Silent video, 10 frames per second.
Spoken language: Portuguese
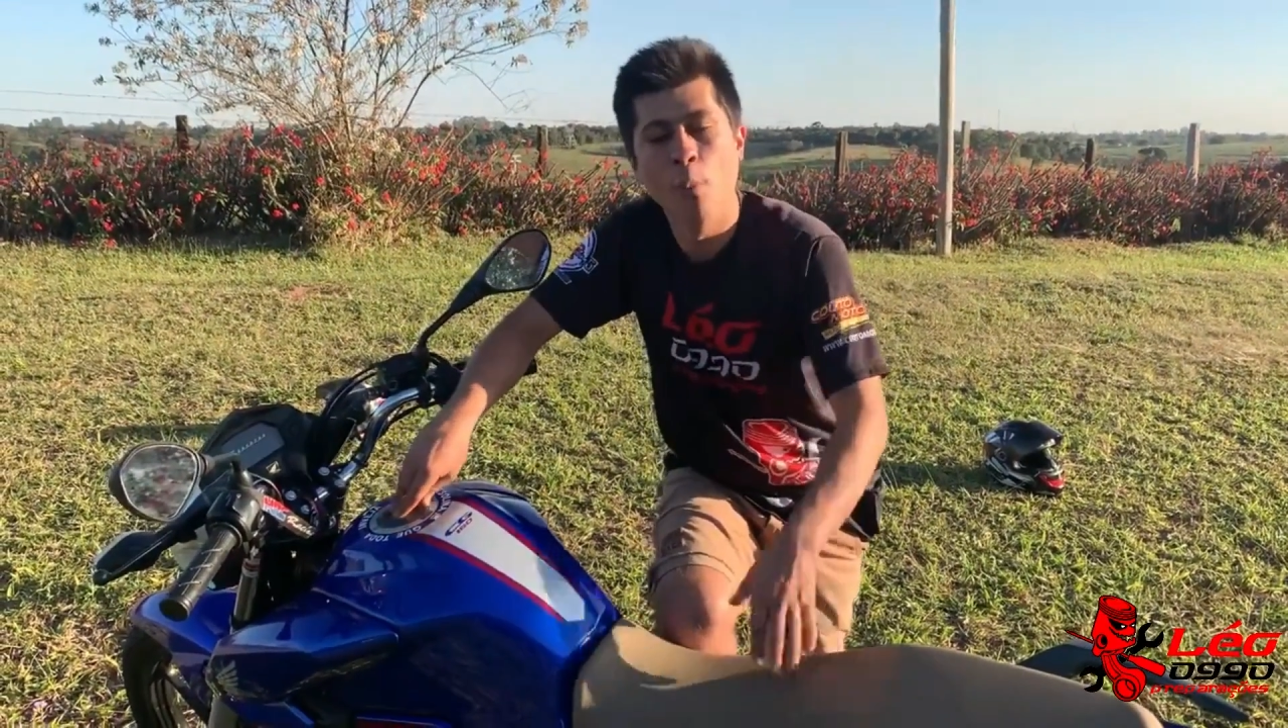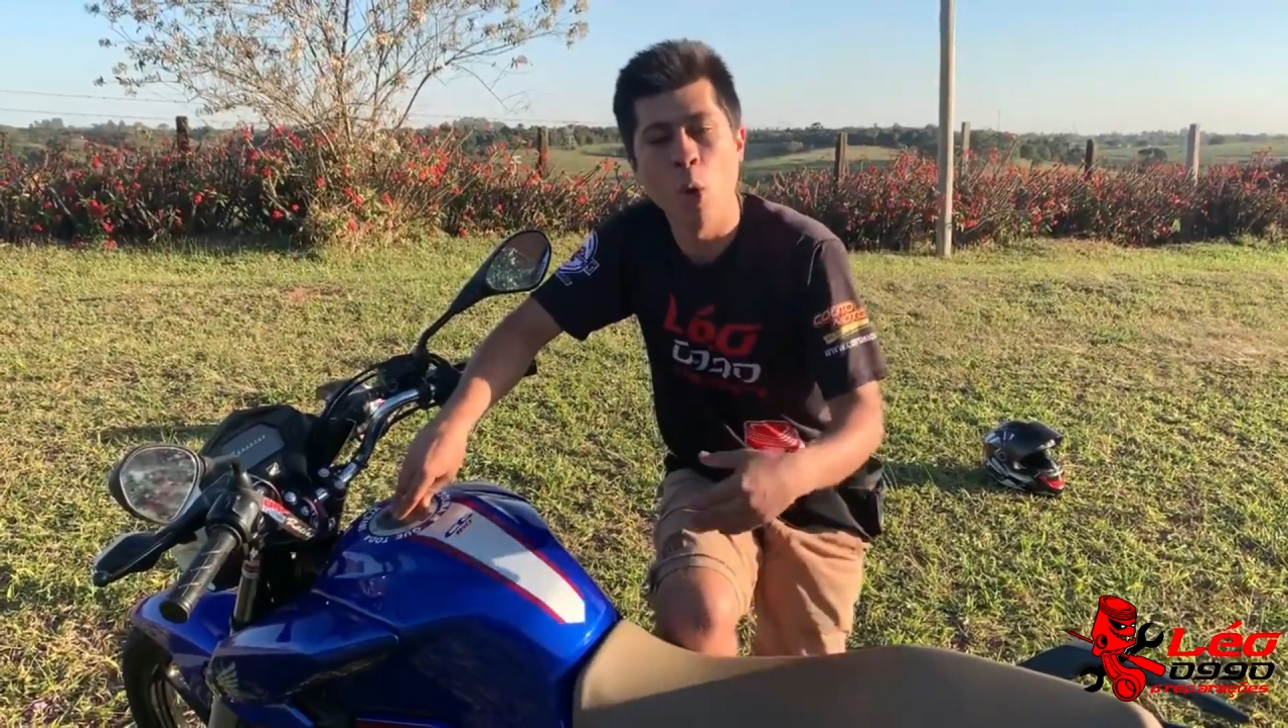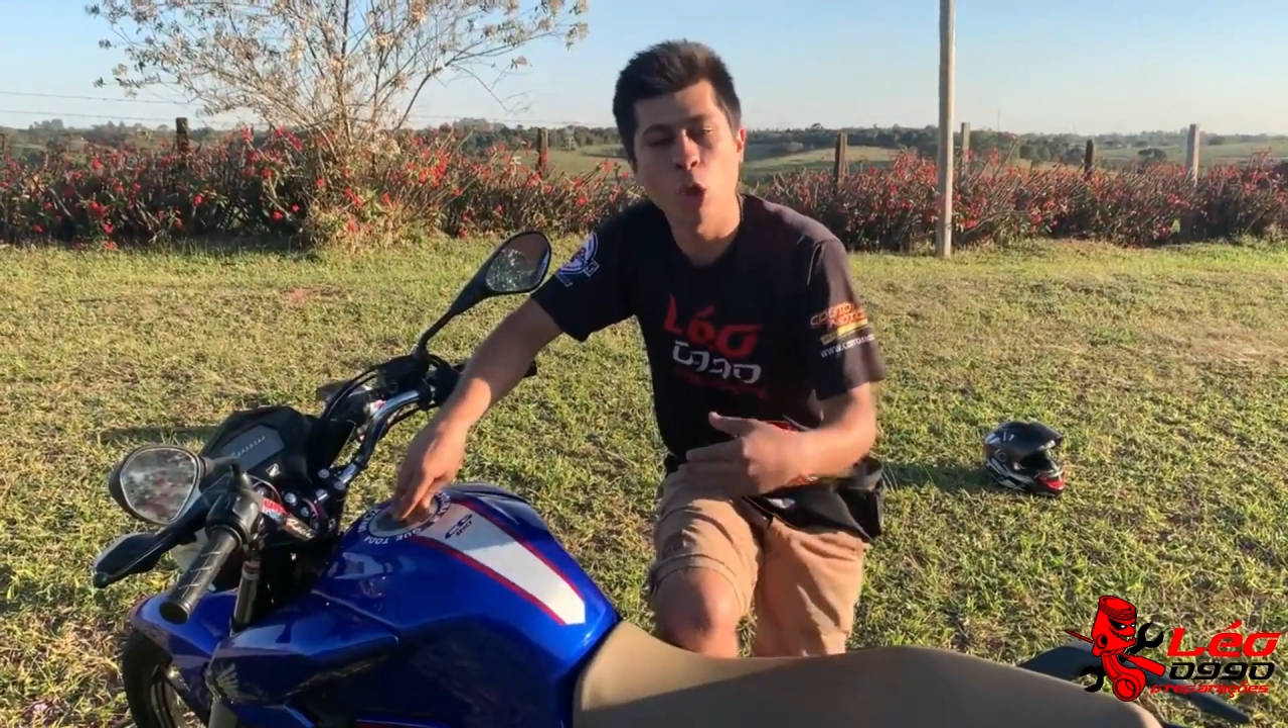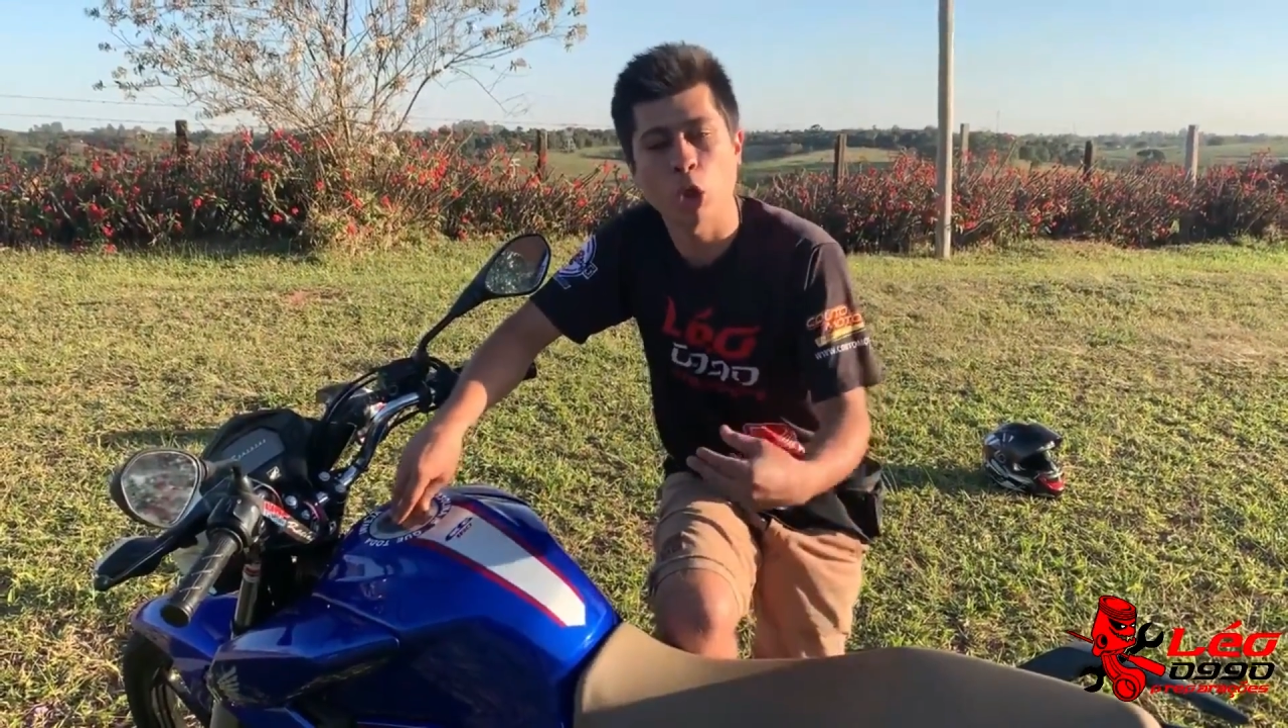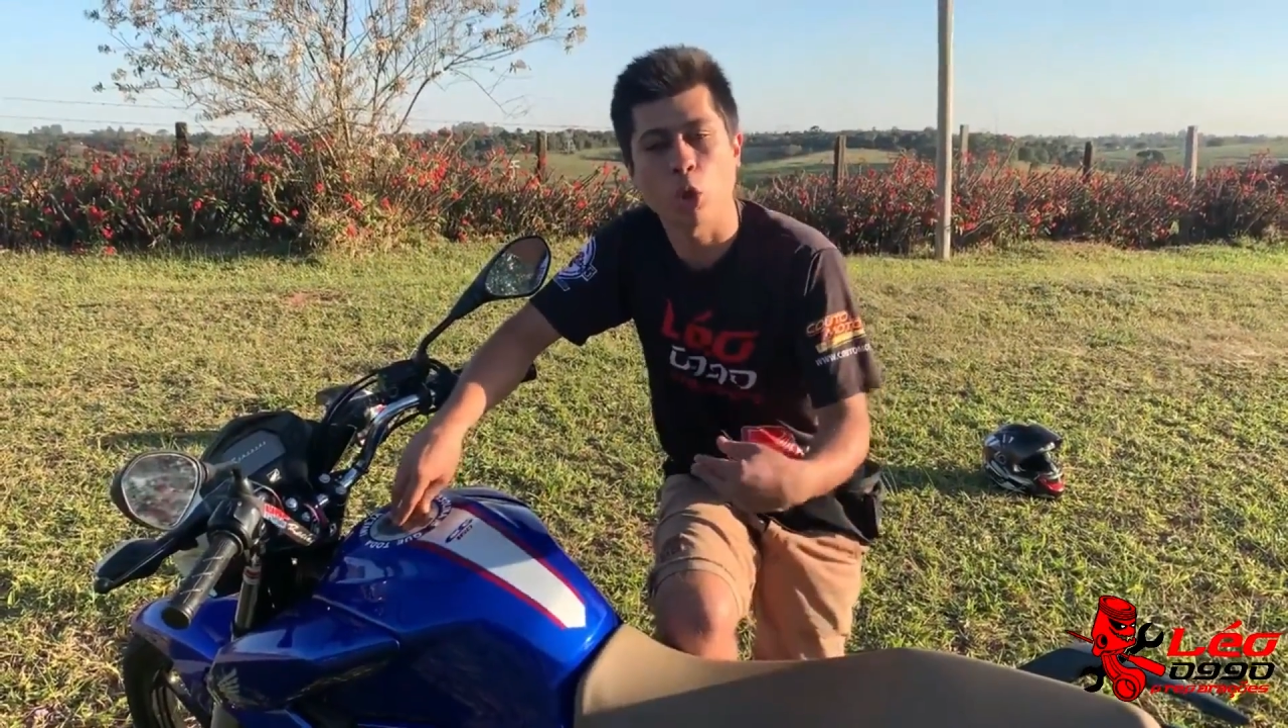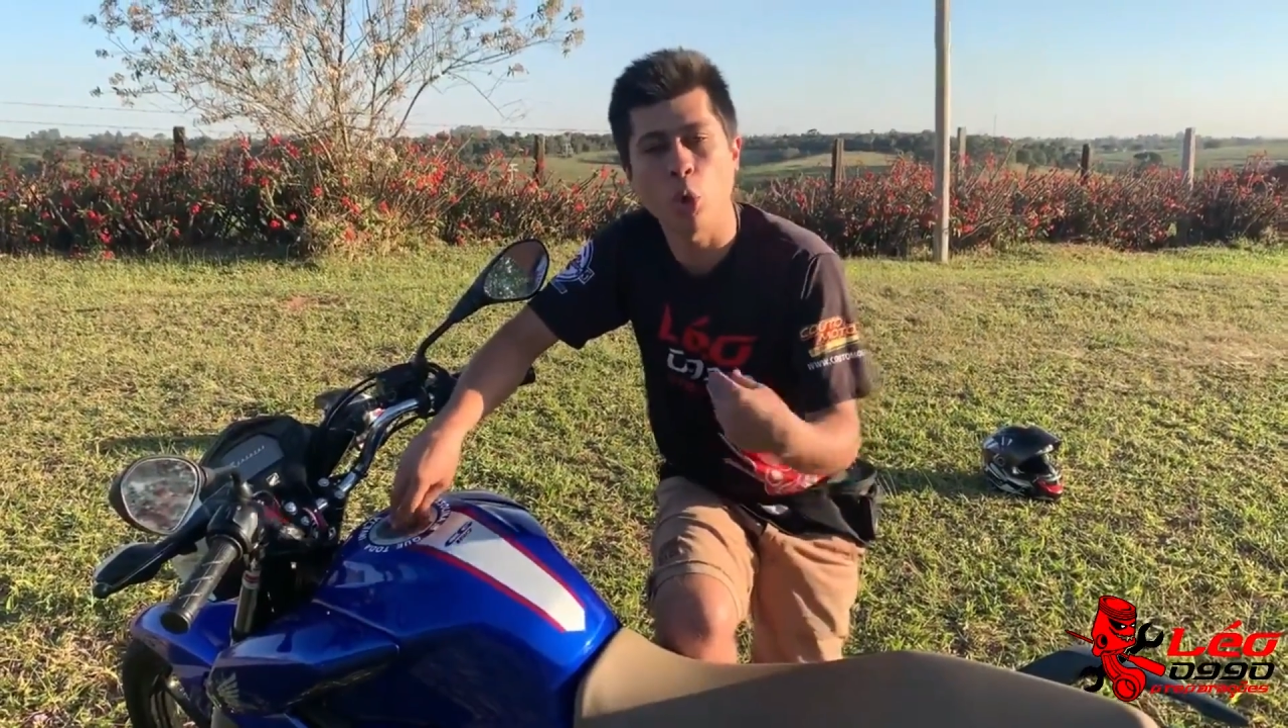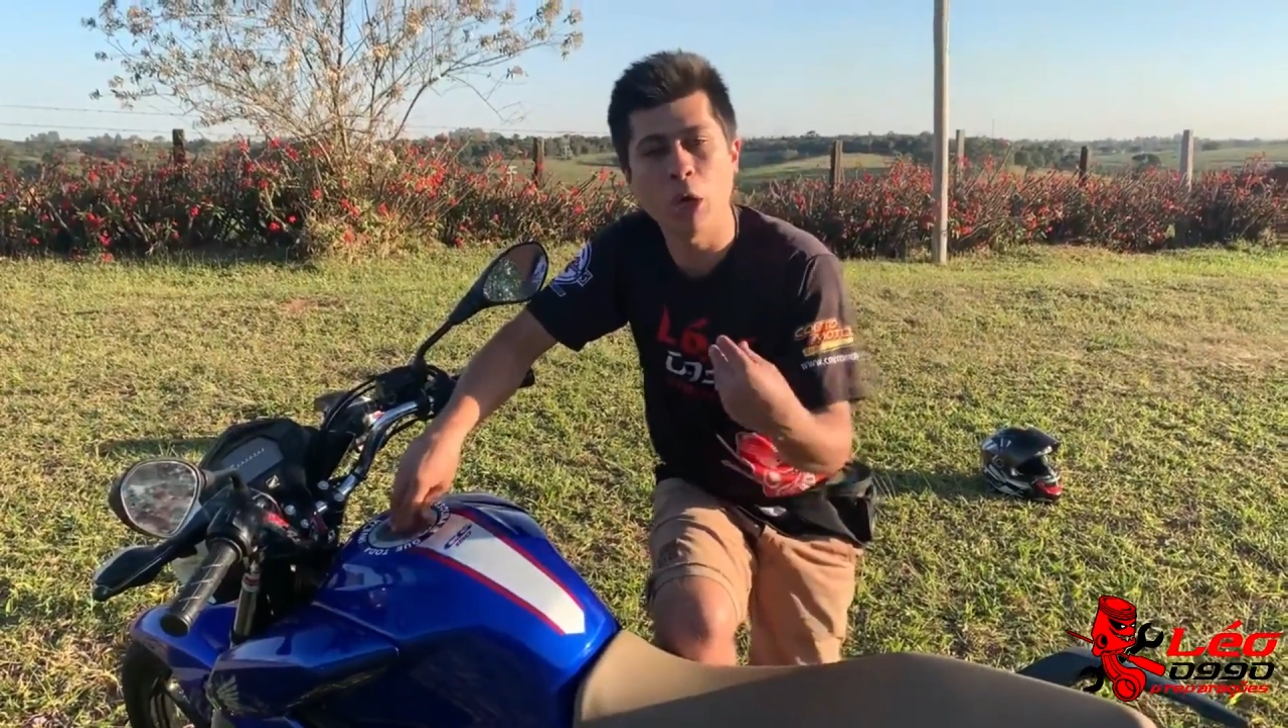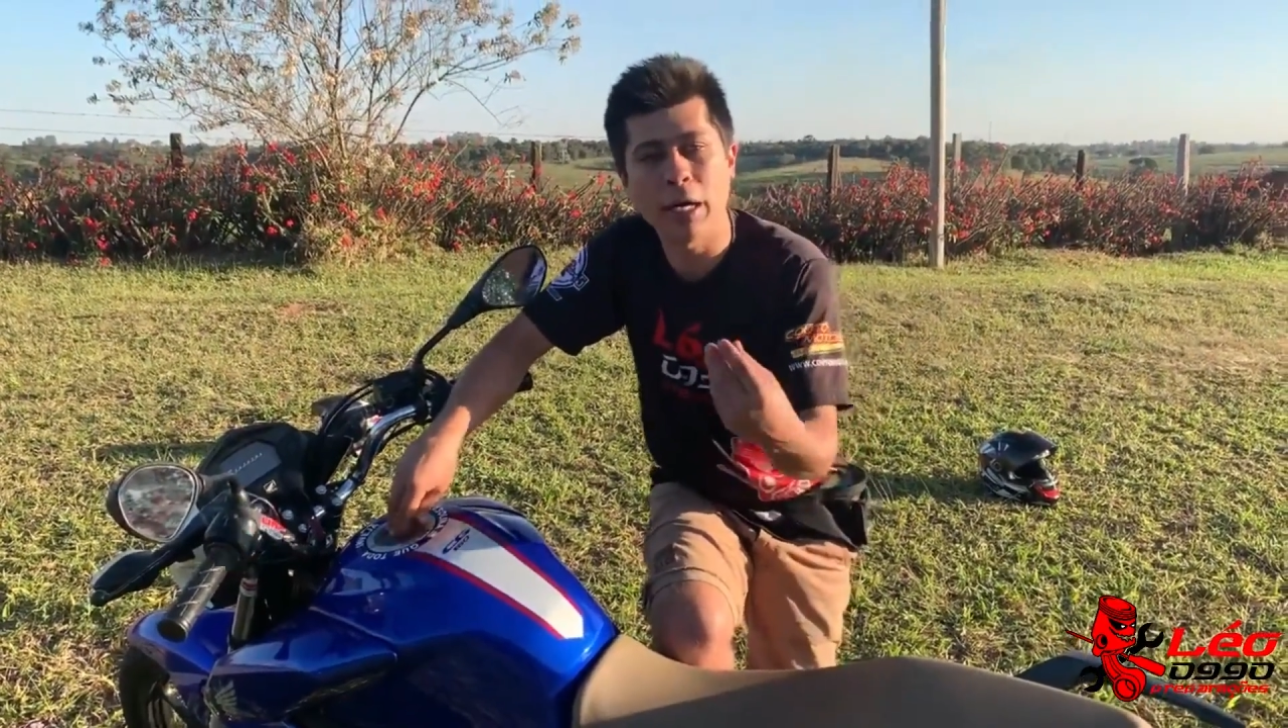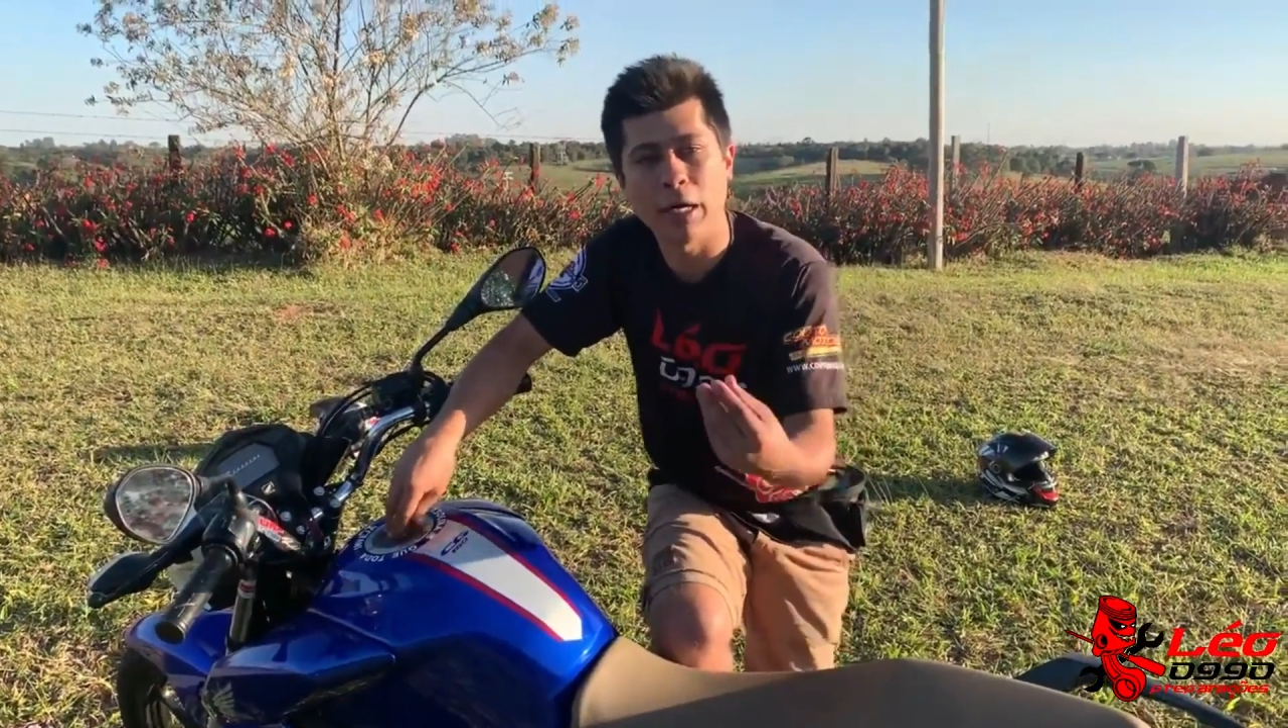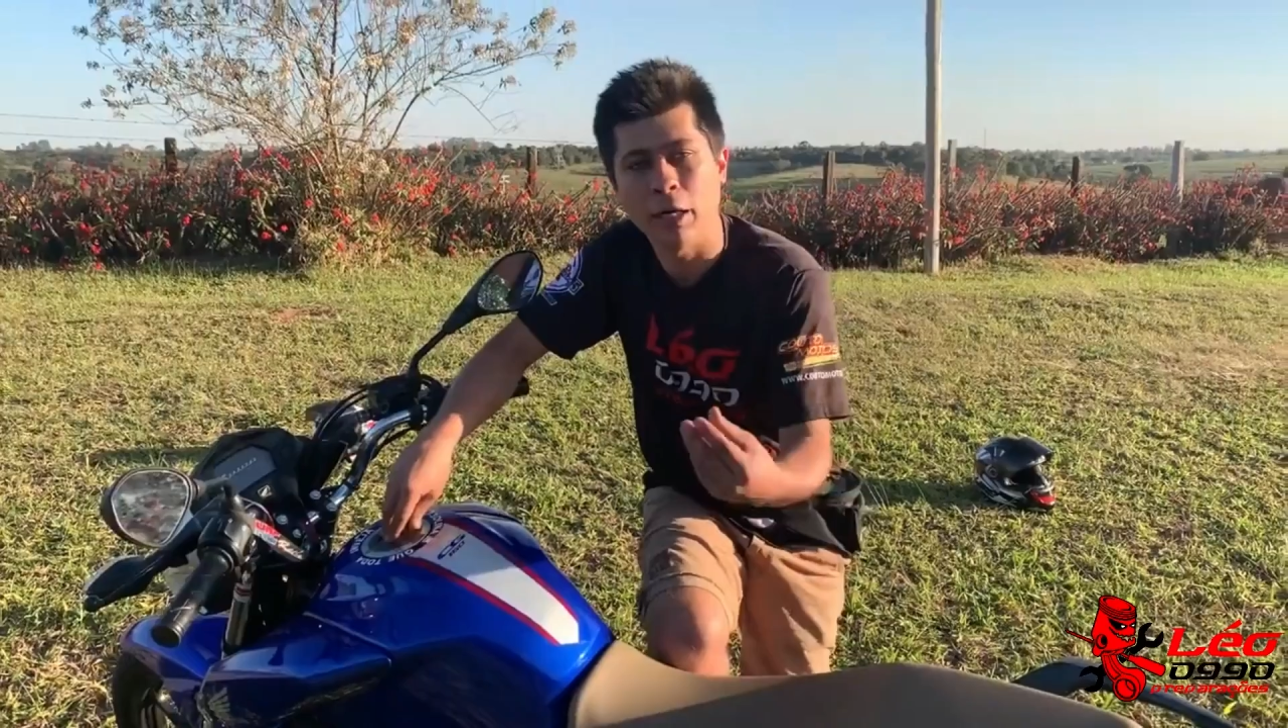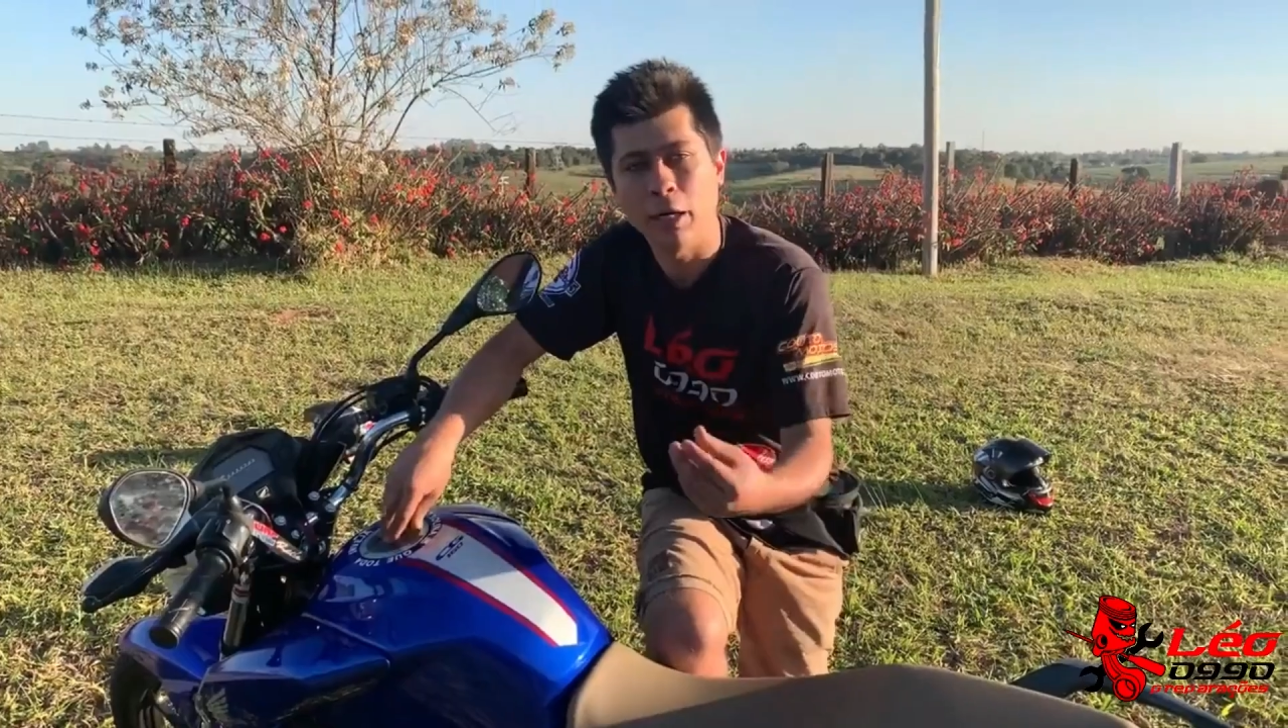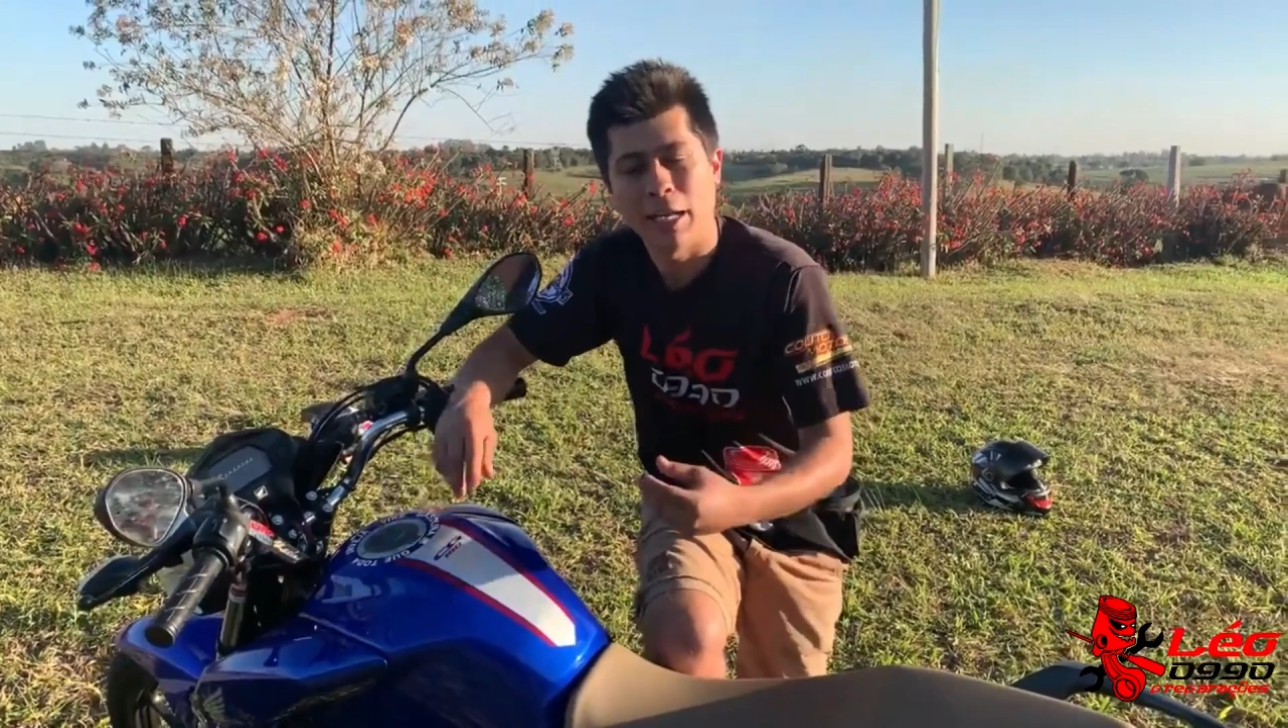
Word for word: motor,